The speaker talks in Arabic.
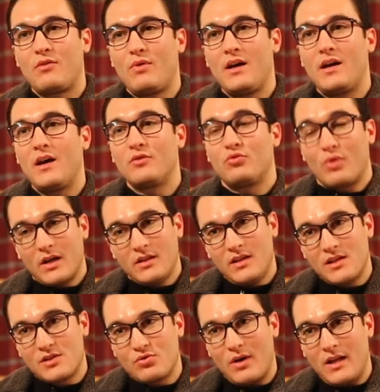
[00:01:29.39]

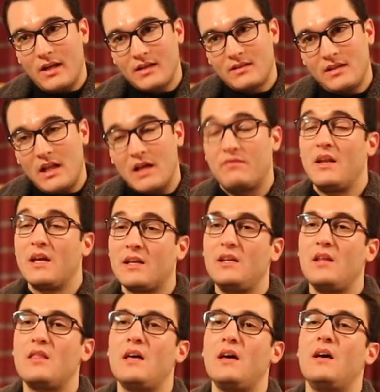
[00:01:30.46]
وتقدس الاختلاف لكن
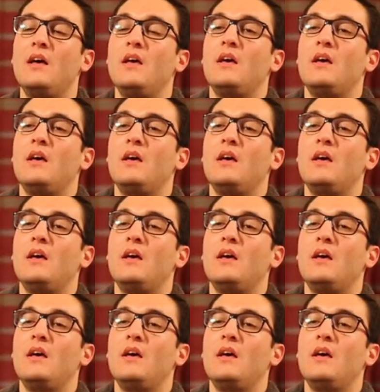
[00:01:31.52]
إذا